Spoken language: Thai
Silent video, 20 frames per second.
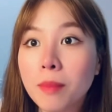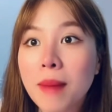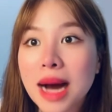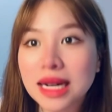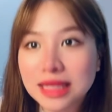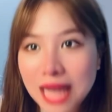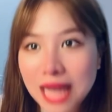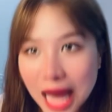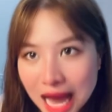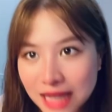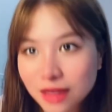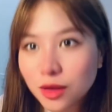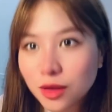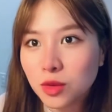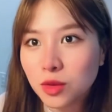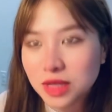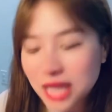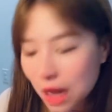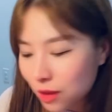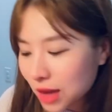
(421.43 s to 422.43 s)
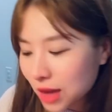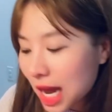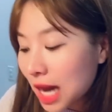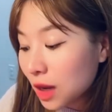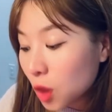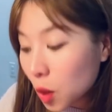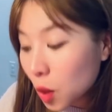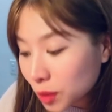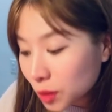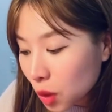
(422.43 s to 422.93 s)
บางท่านของชาวธา
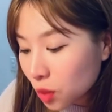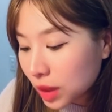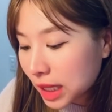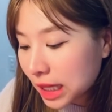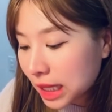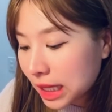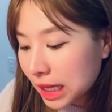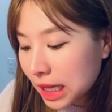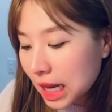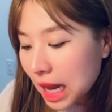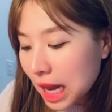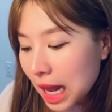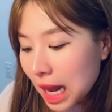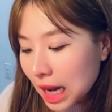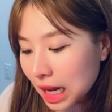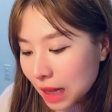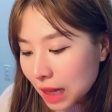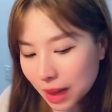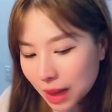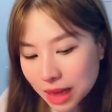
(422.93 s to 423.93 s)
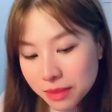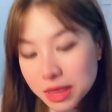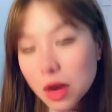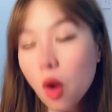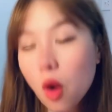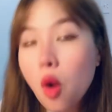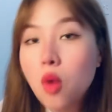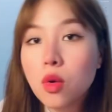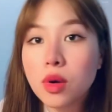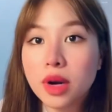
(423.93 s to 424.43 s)
ตุลมตรงนี้ และไพ่มี
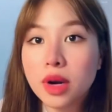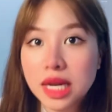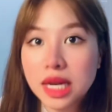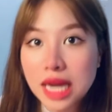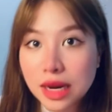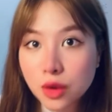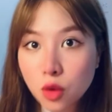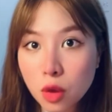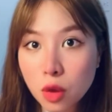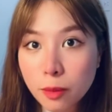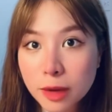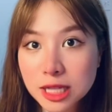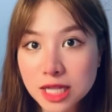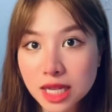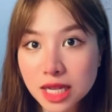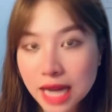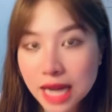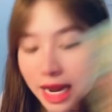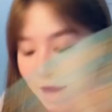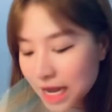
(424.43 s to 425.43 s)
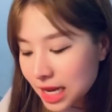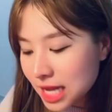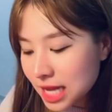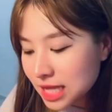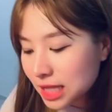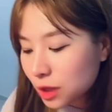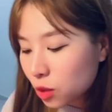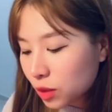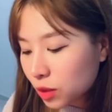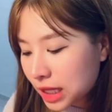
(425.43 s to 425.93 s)
6เหรียญด้วยเพราะฉะนั้น
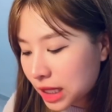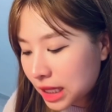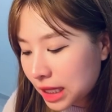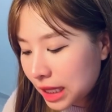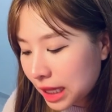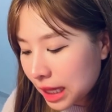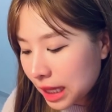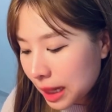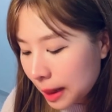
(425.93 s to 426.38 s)
energy ตรงนี้